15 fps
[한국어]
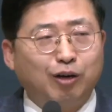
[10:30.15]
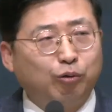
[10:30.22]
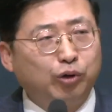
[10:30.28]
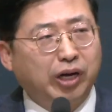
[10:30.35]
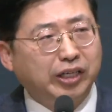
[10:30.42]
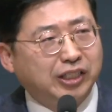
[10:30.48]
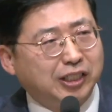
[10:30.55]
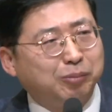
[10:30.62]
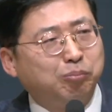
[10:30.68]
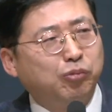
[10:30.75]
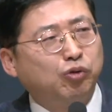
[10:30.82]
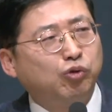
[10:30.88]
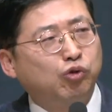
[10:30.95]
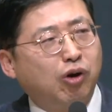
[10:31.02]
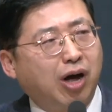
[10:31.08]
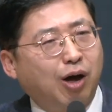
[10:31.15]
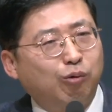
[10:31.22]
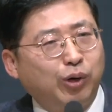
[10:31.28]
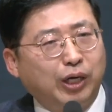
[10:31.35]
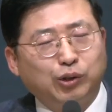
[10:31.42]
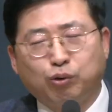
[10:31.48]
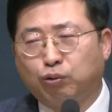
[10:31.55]
우리의 신분과
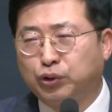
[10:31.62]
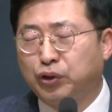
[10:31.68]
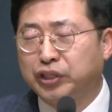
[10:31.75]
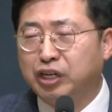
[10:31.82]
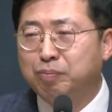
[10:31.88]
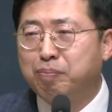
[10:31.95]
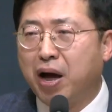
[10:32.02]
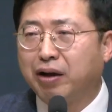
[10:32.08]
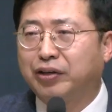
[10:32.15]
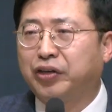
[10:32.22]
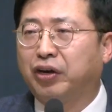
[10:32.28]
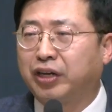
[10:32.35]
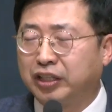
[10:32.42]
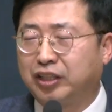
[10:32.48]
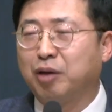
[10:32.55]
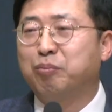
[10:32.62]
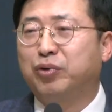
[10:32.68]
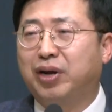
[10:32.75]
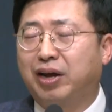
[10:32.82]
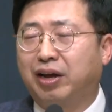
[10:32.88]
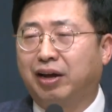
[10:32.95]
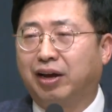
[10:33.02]
우리의 소속이 바뀌었기
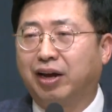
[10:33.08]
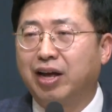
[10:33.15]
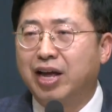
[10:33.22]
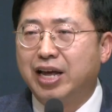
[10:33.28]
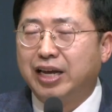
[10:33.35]
때문에